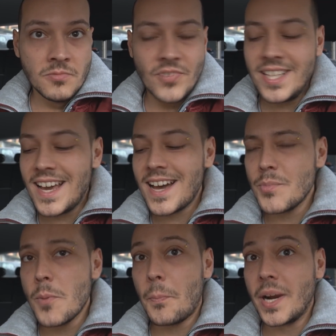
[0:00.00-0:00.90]

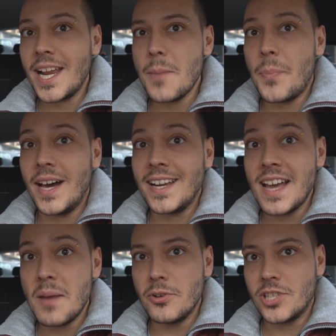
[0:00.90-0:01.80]
Vediamo,
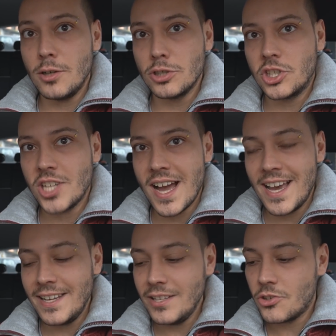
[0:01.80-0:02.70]
prepariamoci allo
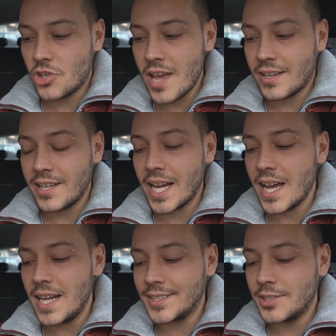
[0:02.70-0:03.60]
shiny check
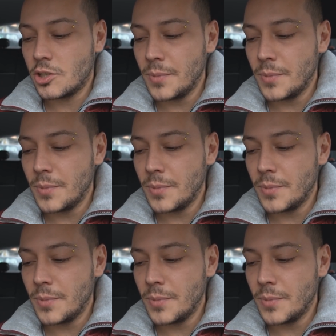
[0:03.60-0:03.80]
ragazzi,